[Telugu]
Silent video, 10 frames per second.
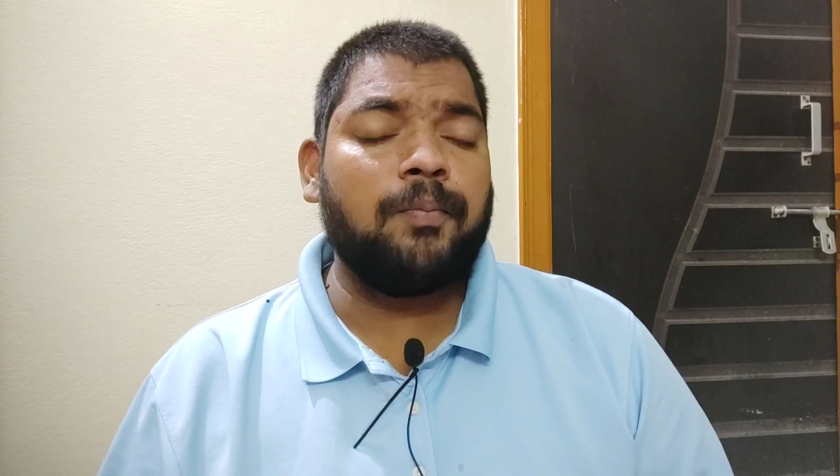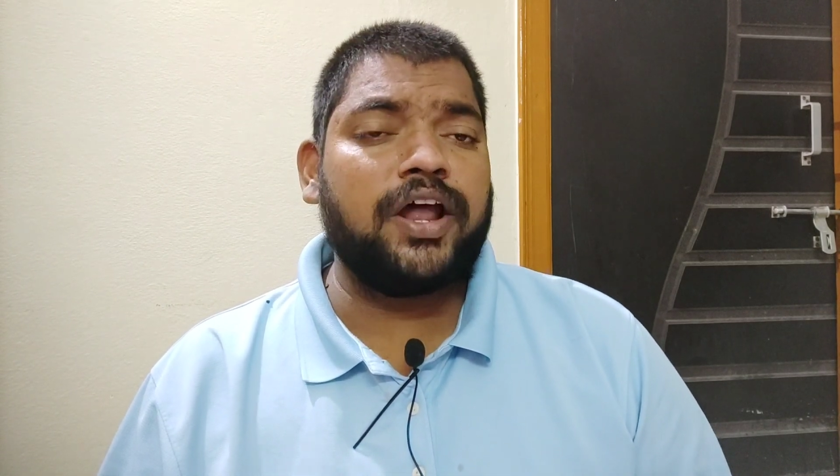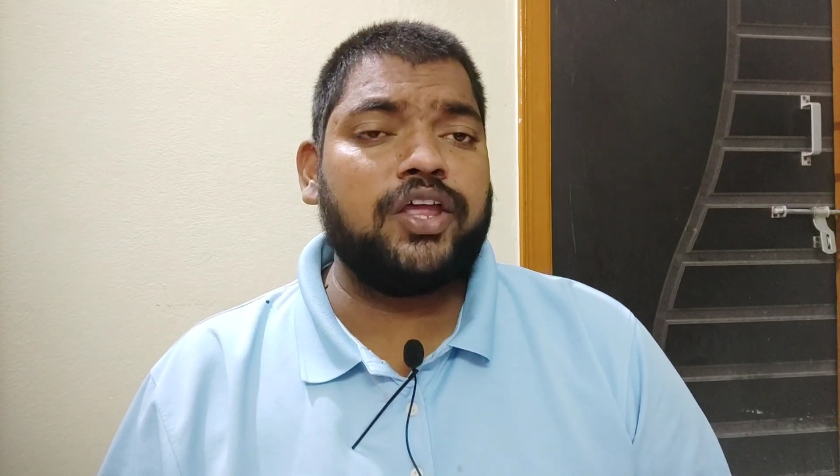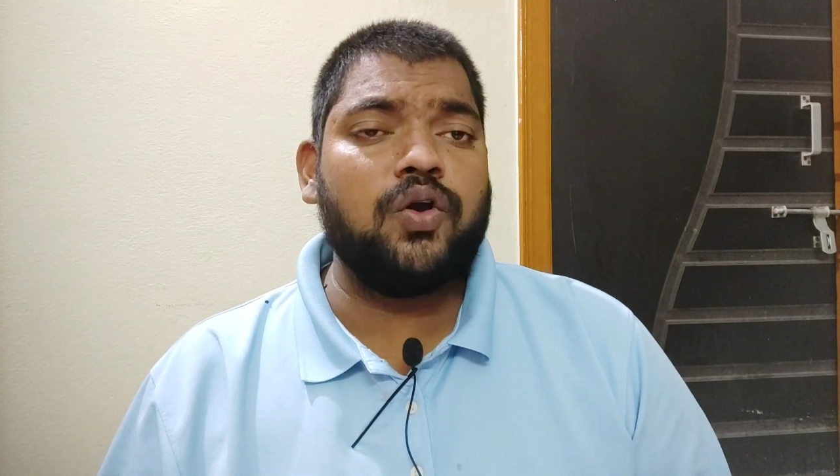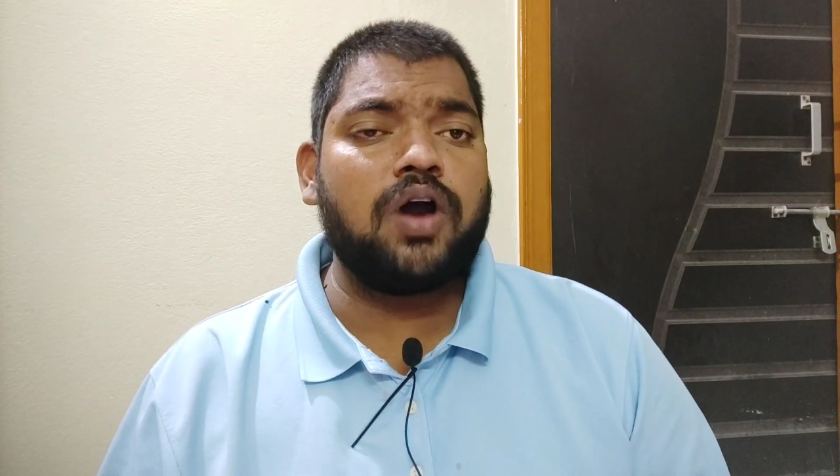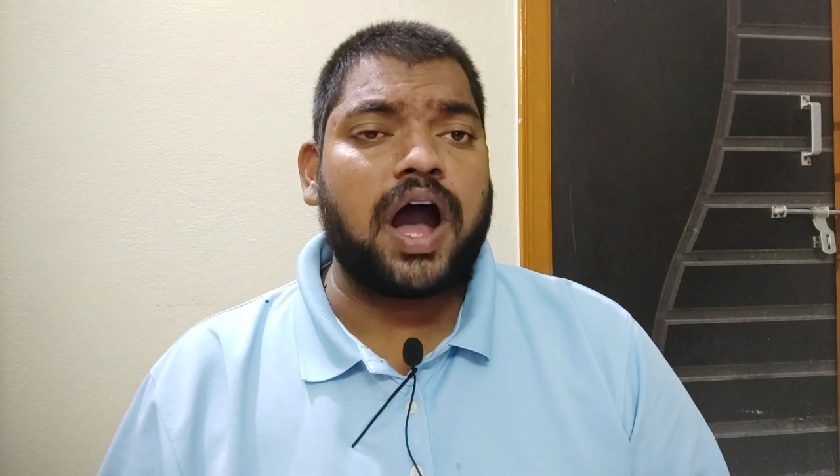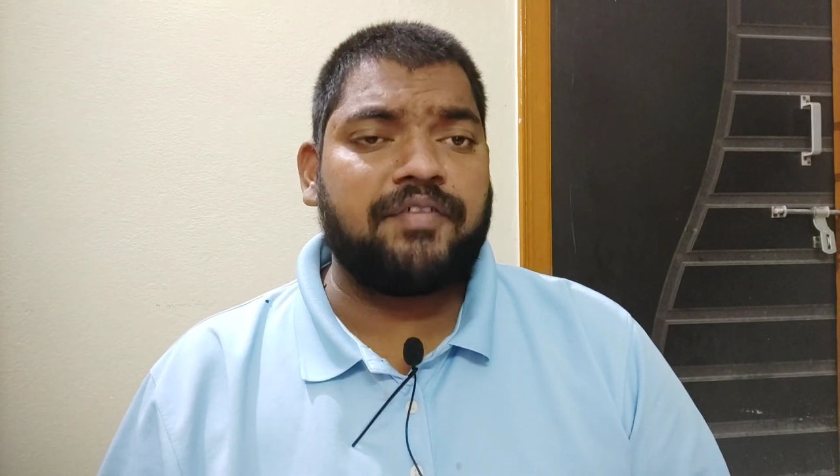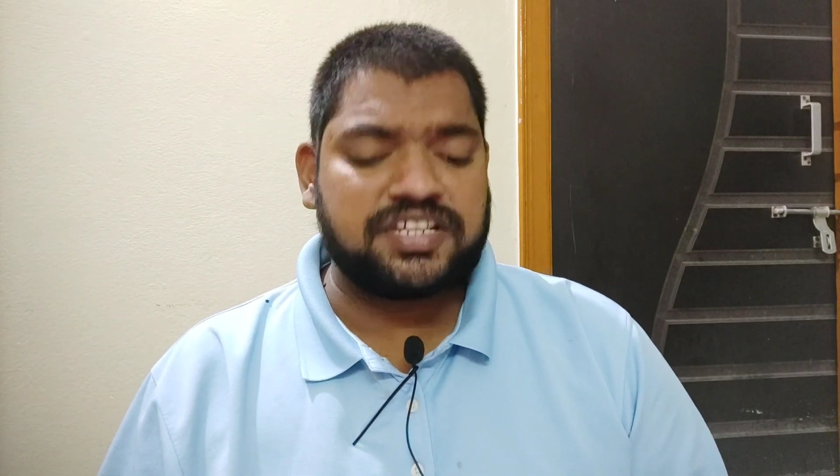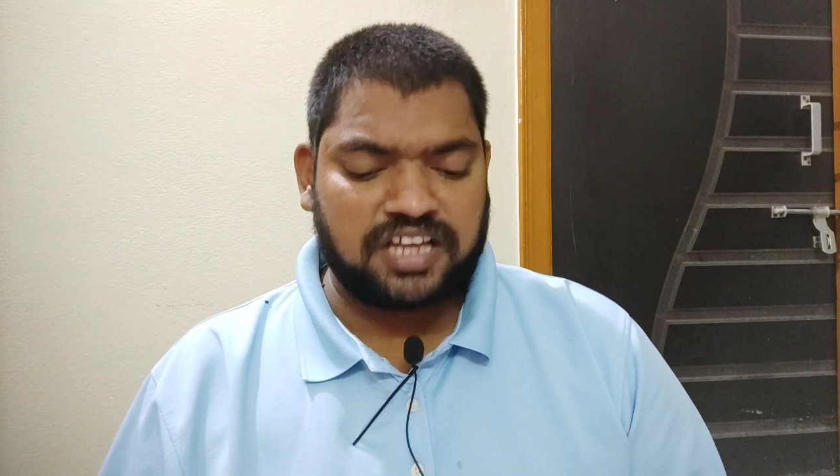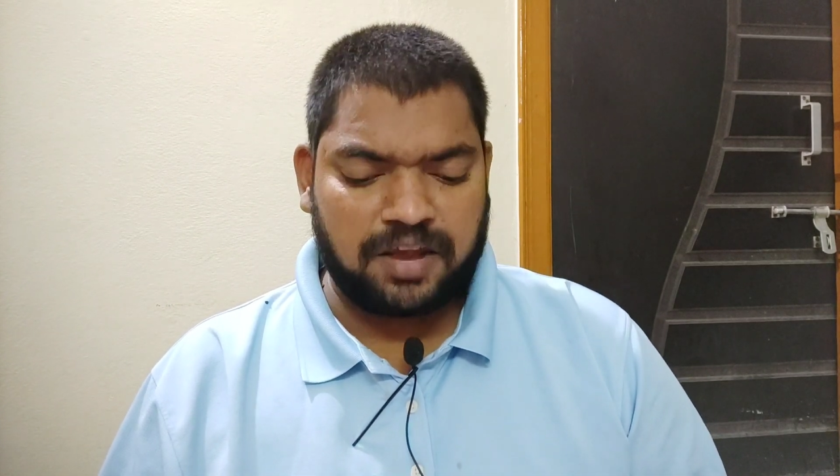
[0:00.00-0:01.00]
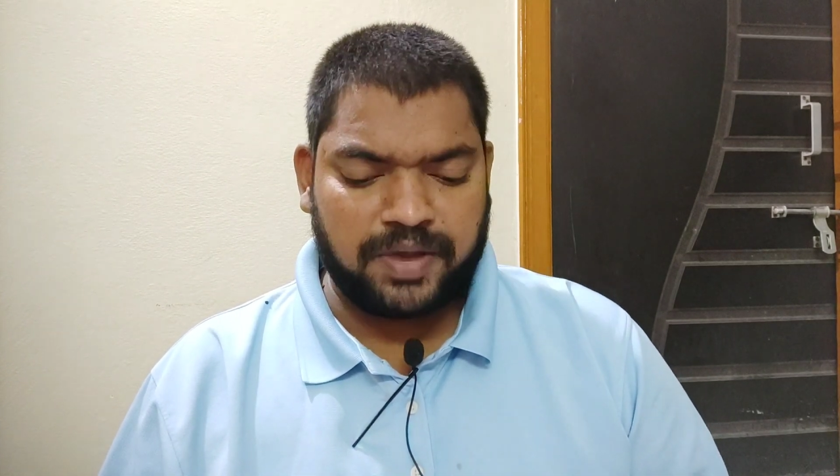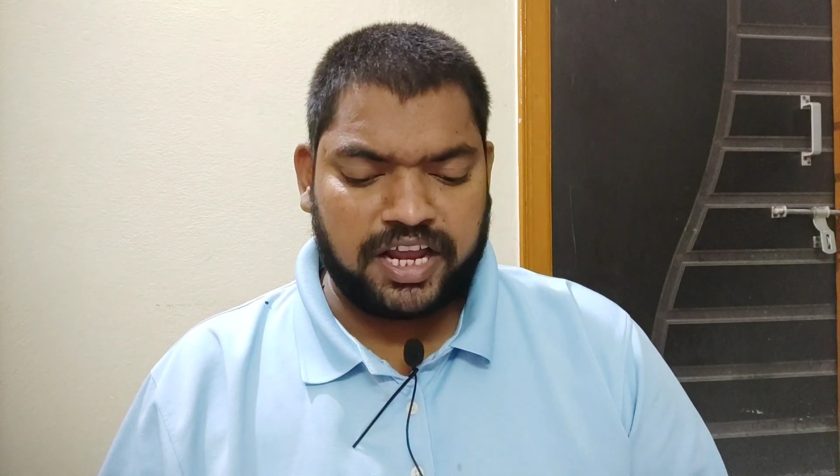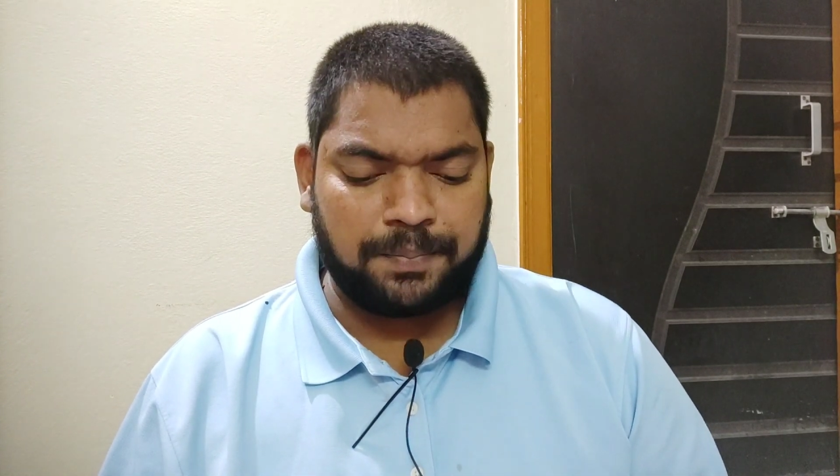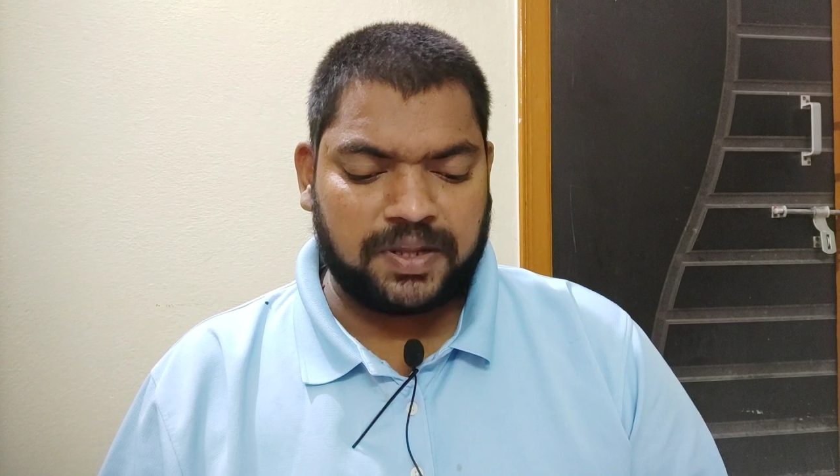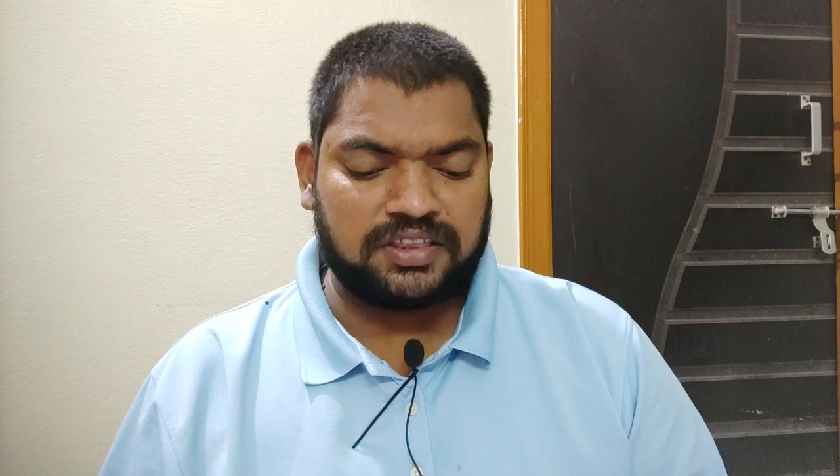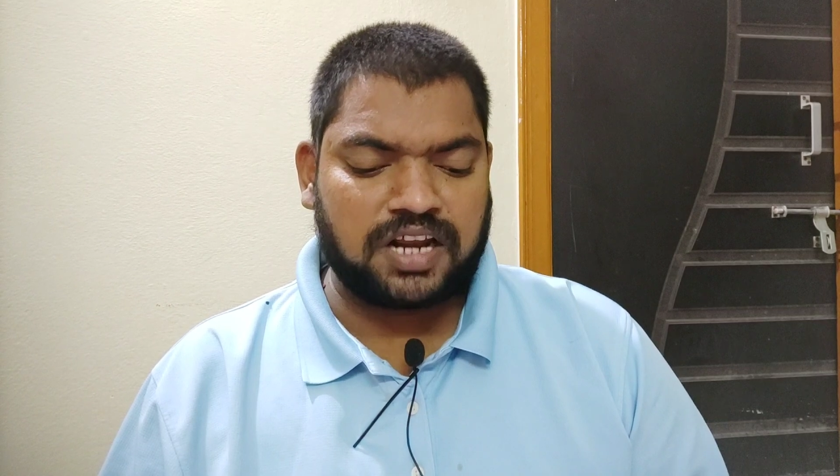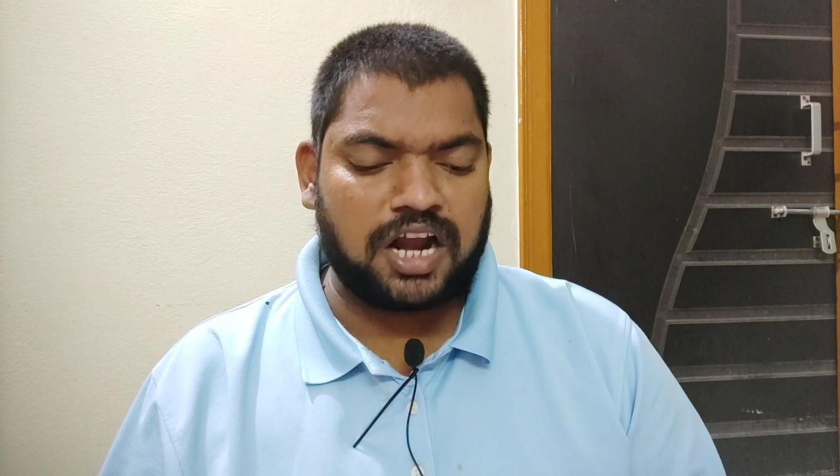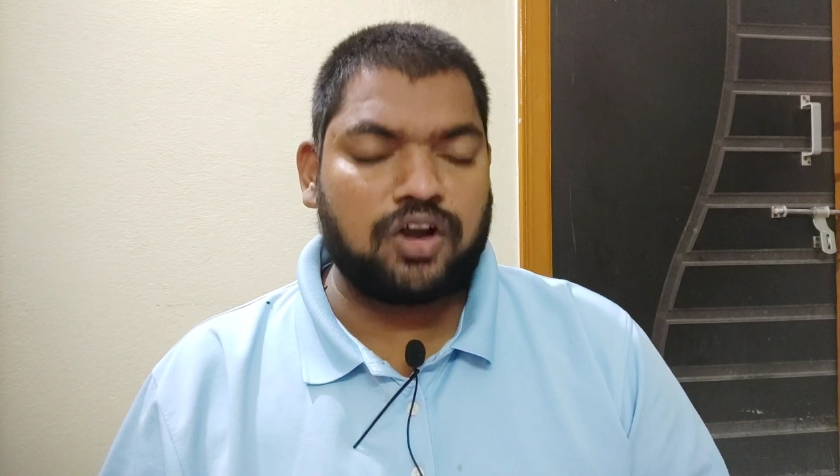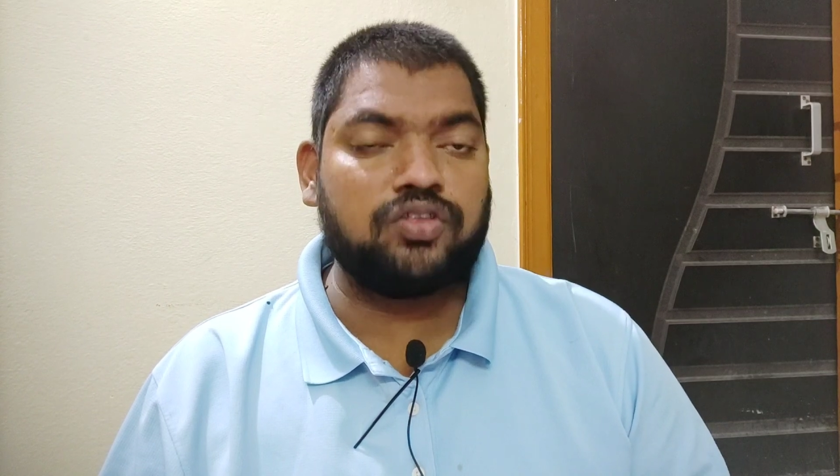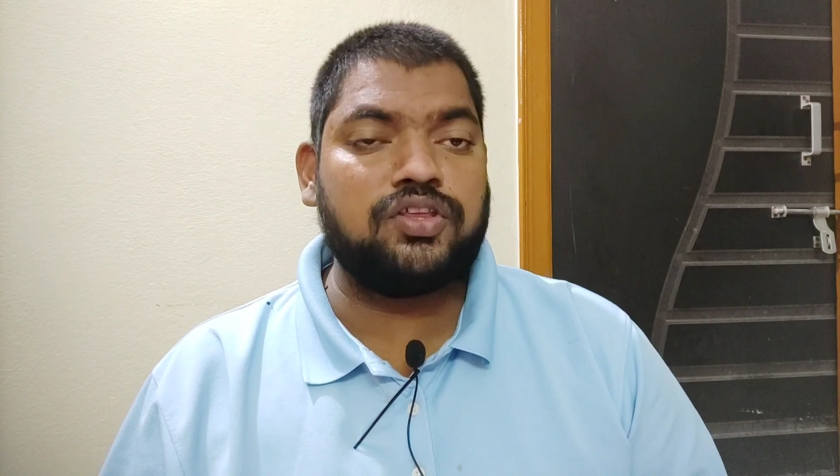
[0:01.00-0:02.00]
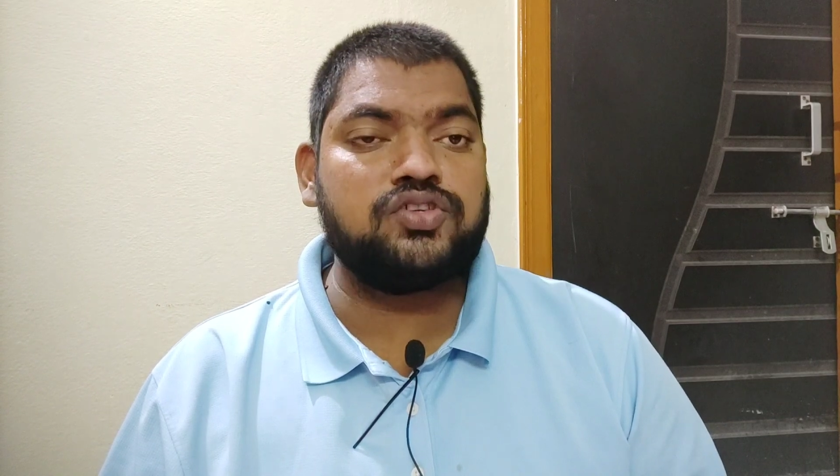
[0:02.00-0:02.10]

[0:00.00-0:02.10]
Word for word: మరియు అవసరమైన పత్రాలను